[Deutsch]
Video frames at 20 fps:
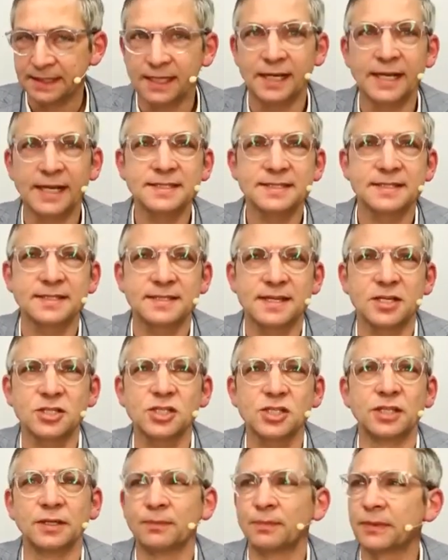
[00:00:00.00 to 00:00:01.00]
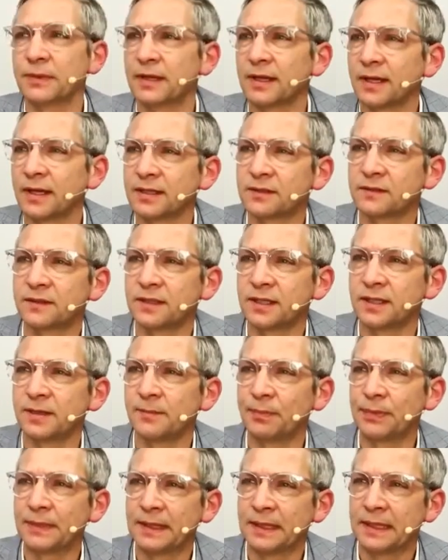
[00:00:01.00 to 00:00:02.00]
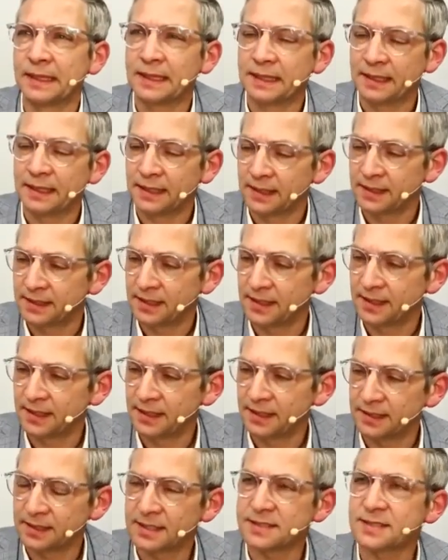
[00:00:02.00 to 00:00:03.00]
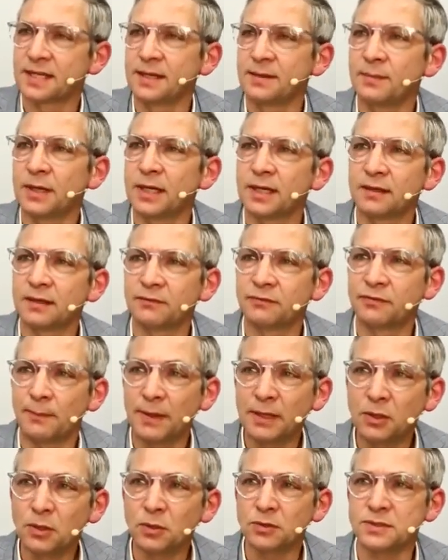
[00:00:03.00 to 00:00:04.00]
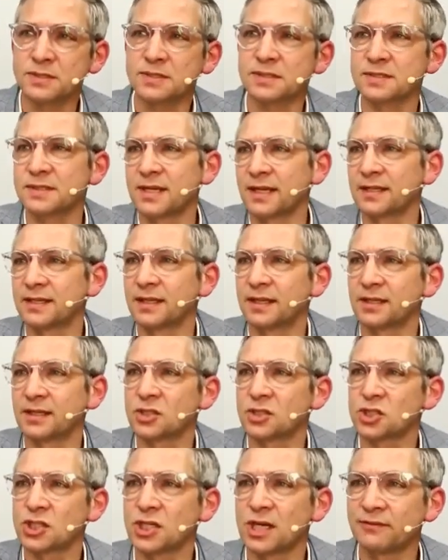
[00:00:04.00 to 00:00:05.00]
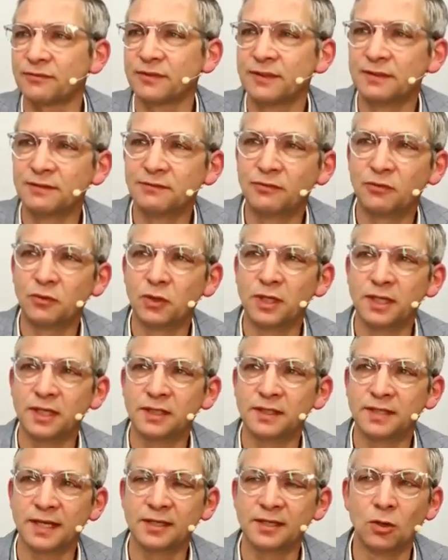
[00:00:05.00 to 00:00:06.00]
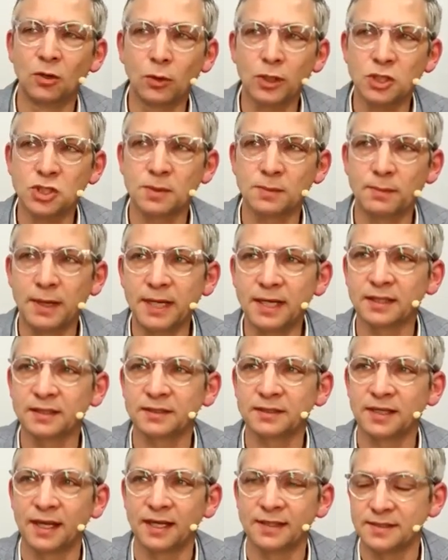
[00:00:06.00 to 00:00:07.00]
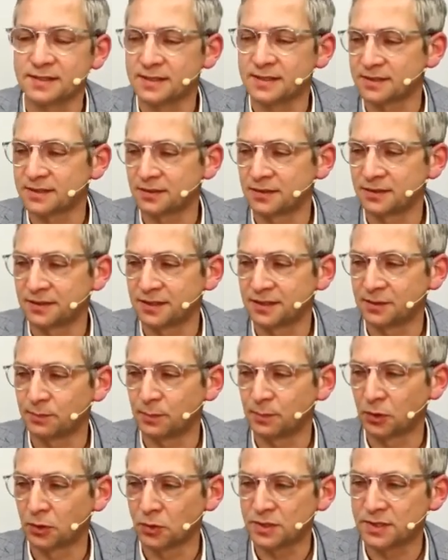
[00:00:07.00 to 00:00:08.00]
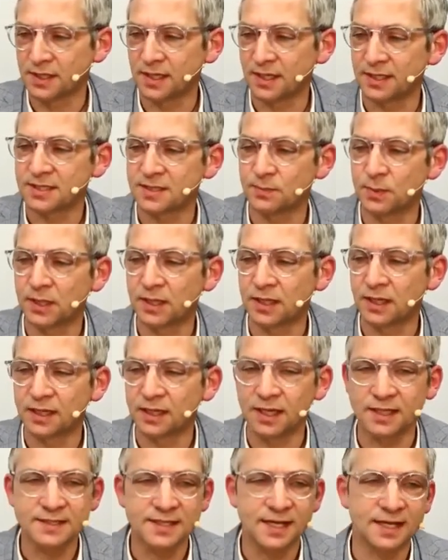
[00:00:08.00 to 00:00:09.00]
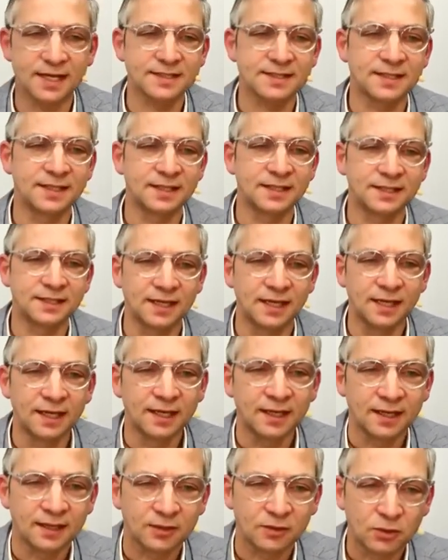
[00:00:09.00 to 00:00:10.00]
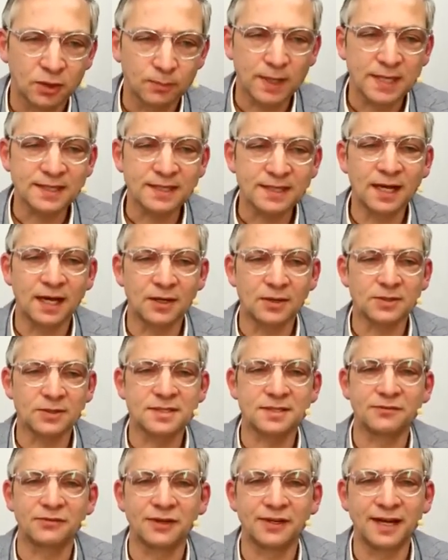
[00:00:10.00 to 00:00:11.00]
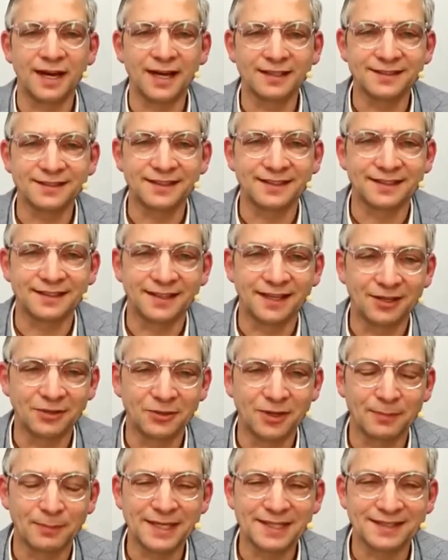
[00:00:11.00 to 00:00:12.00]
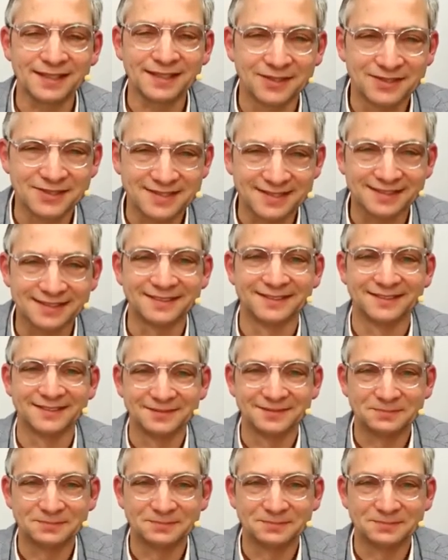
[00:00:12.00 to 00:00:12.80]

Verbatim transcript: Die nächste Session hat ähm, die, das Thema Verbindungstechnik schaffen für die technologischen Megatrends. Und ich begrüße als Speaker ganz herzlich Kurt Bettenhausen von Harting. Hallo, Herr Bettenhausen.